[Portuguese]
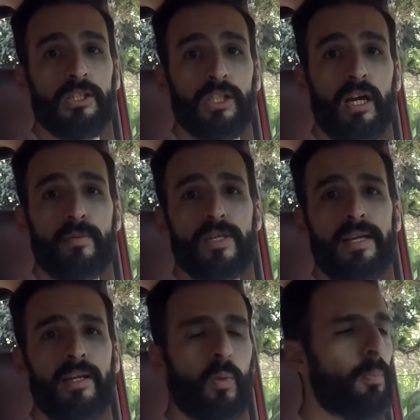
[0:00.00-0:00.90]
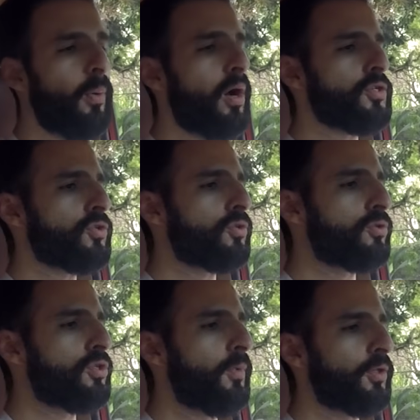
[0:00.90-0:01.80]
Chegamos aqui no
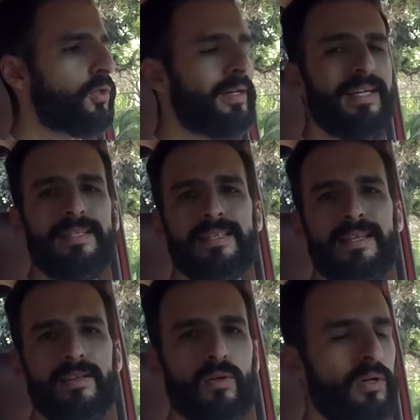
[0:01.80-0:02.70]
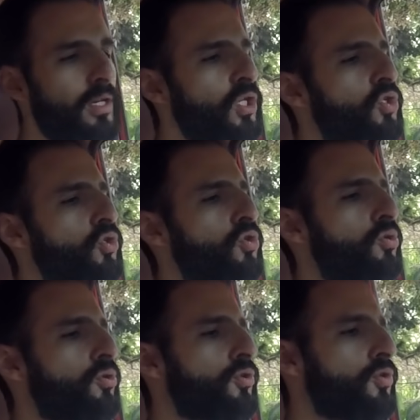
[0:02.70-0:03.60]
posto de motorista do
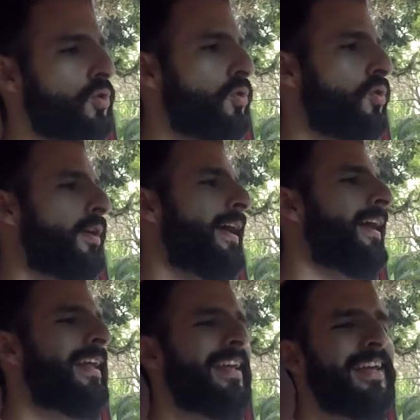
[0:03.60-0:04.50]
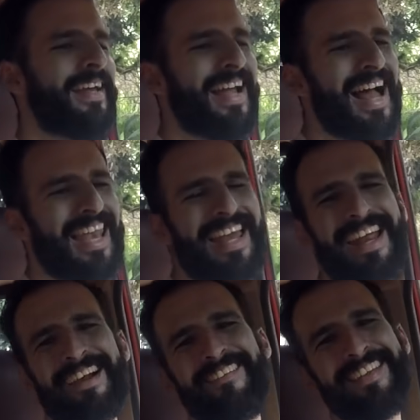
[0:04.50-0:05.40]
Isuzu. E aqui,
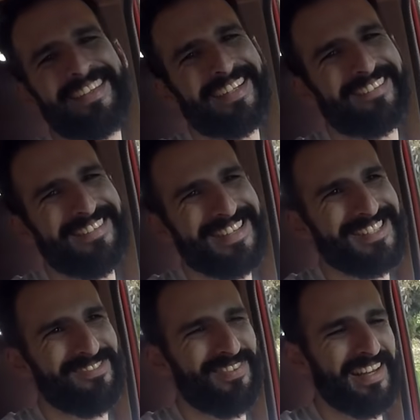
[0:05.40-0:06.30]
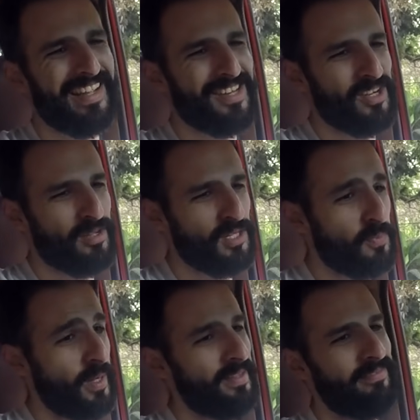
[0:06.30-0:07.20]
galera, quanta coisa diferente. Ó, vocês
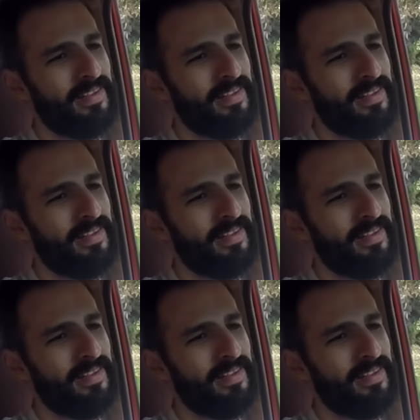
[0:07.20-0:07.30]
podem ver